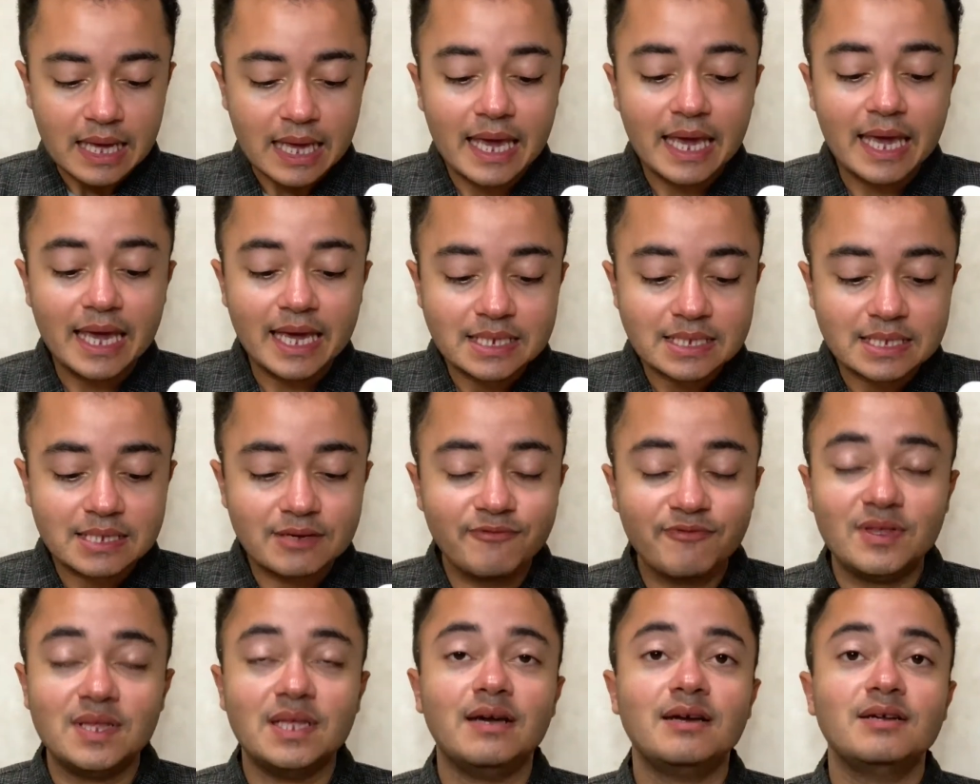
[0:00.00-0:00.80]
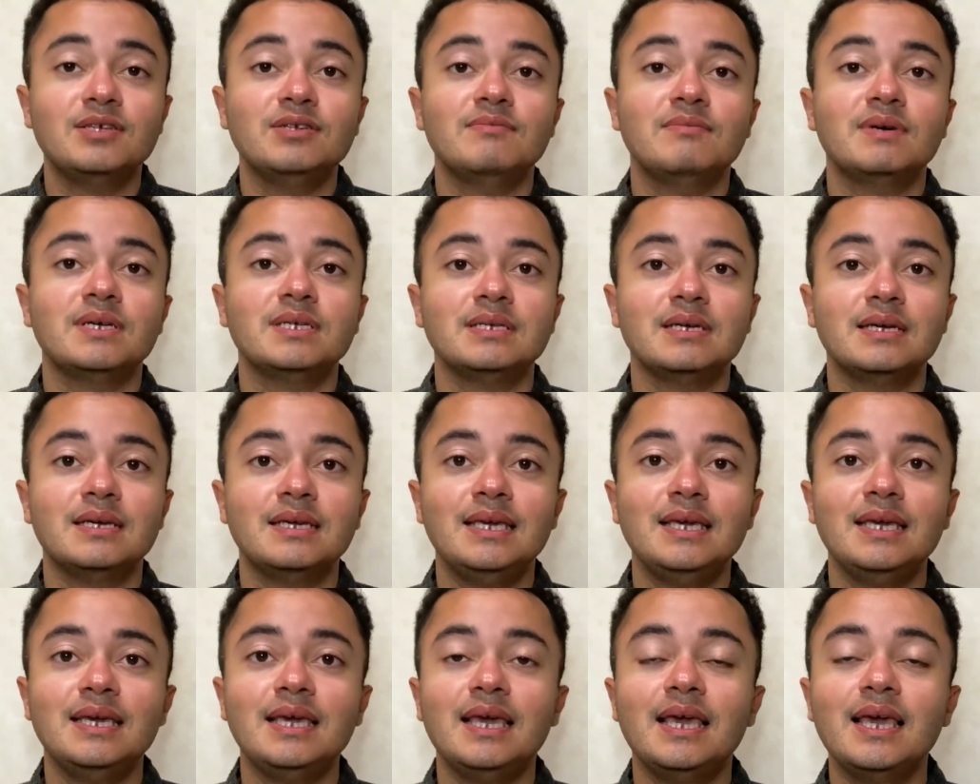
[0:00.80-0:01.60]
Esse vinagre de maçã
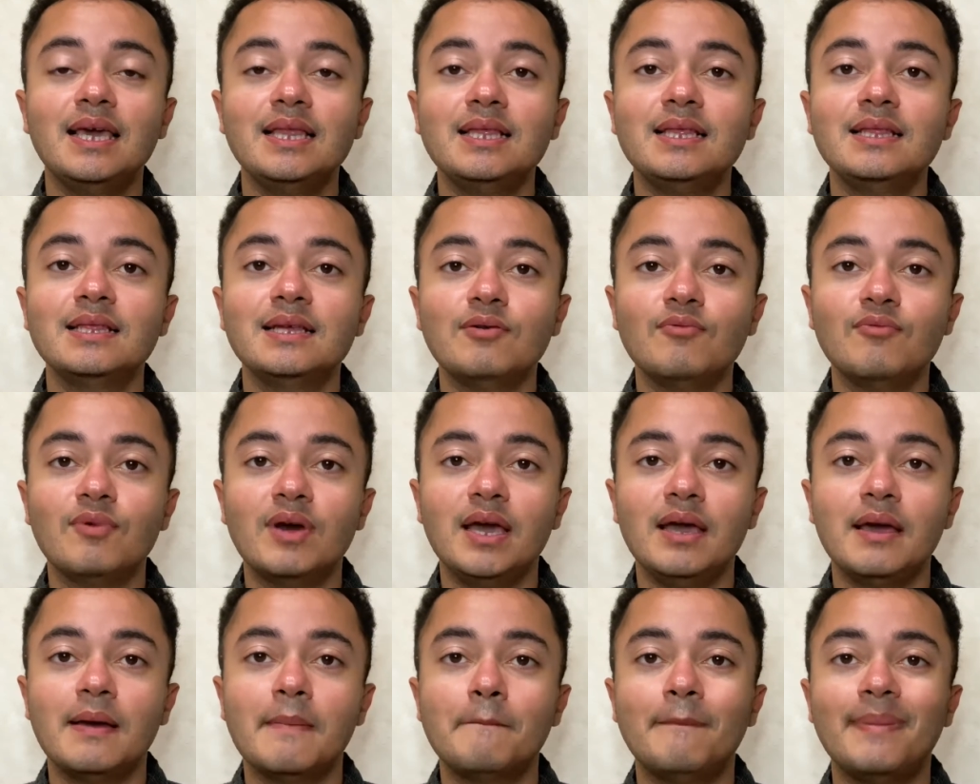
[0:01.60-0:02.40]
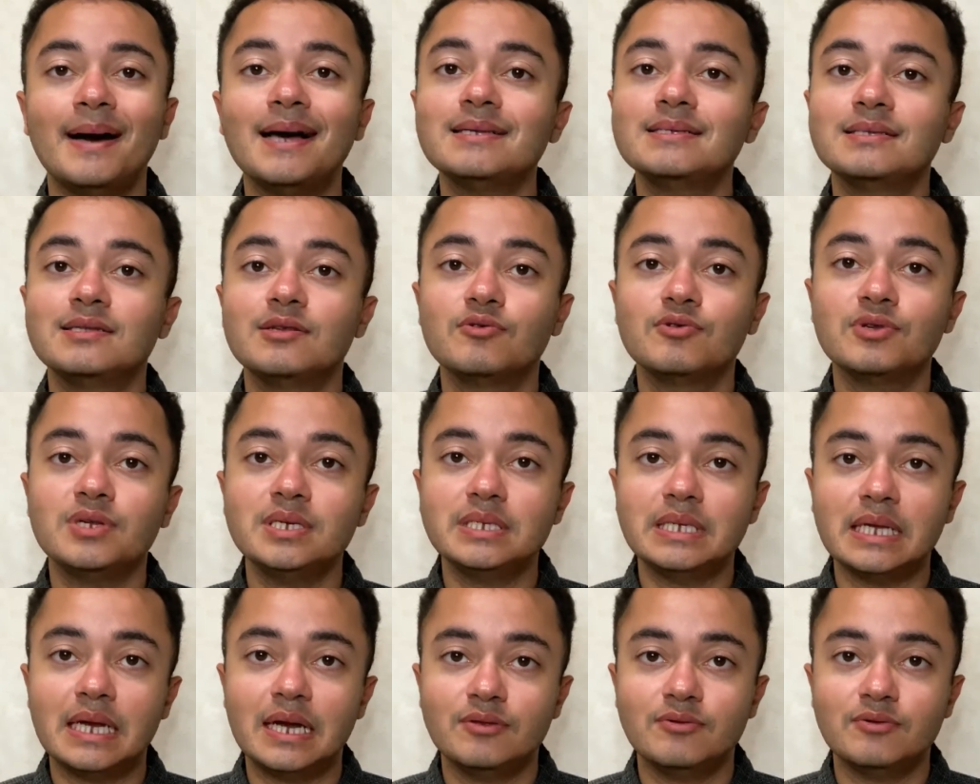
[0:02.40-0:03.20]
aqui, ele não é
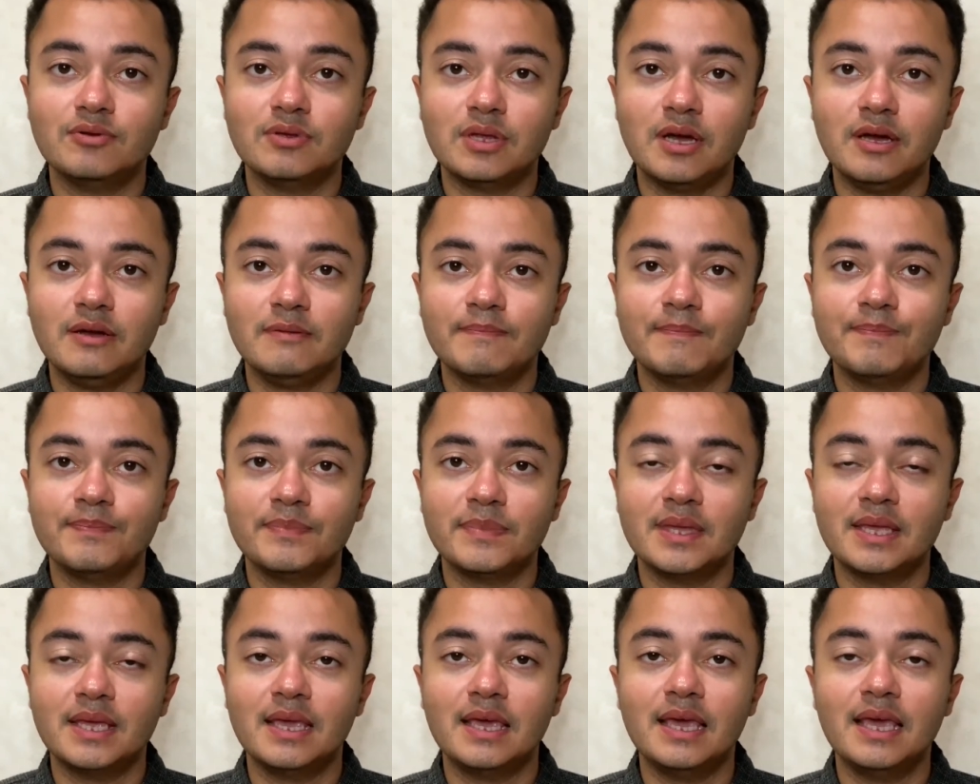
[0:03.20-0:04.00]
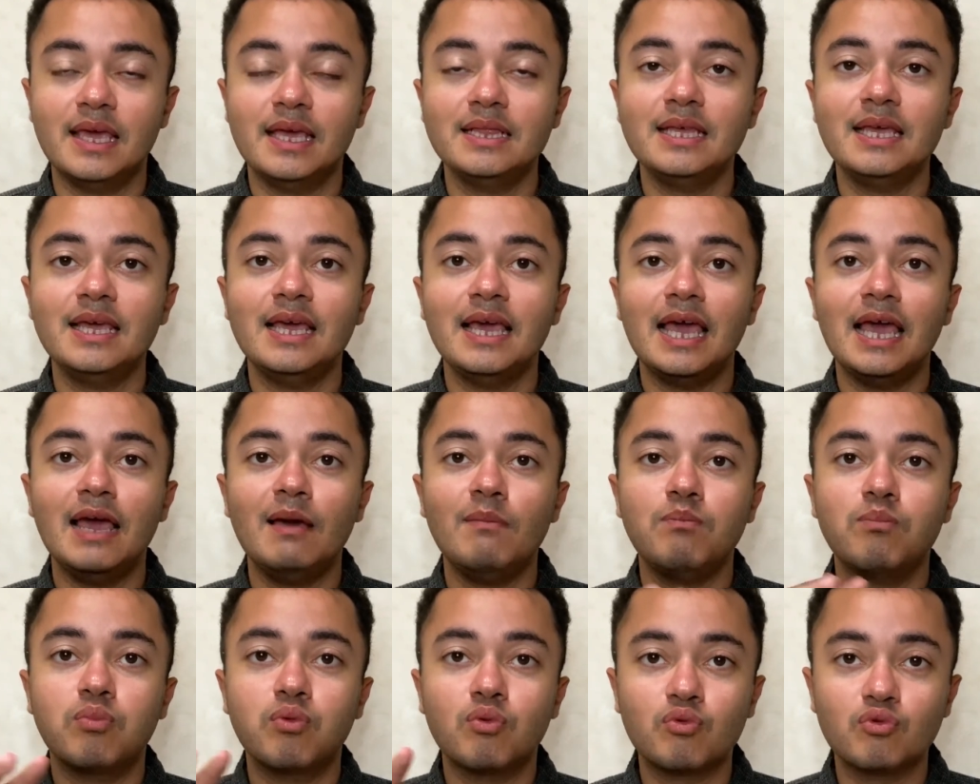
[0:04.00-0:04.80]
pasteurizado, tá? Ele é
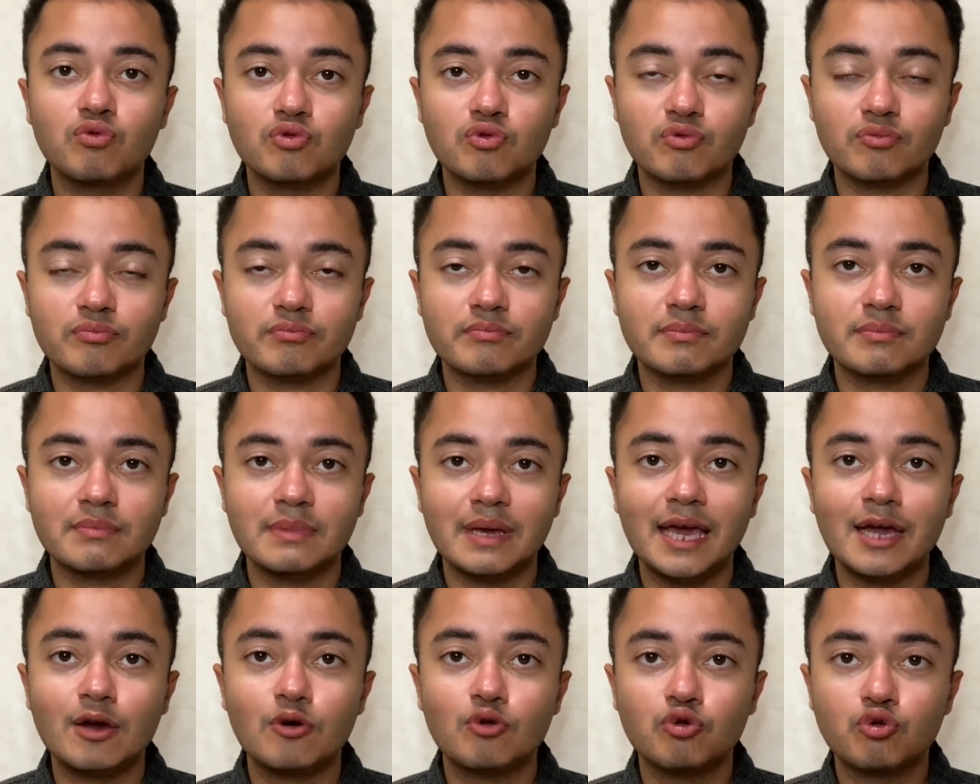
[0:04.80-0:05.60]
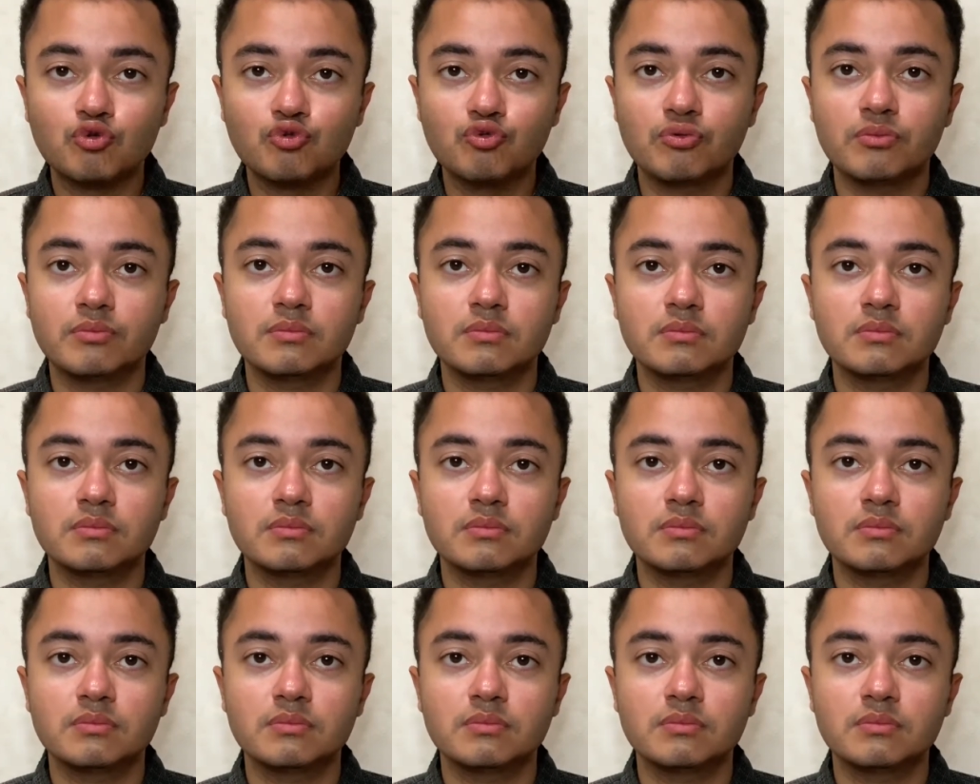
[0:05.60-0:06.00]
puro, é cru.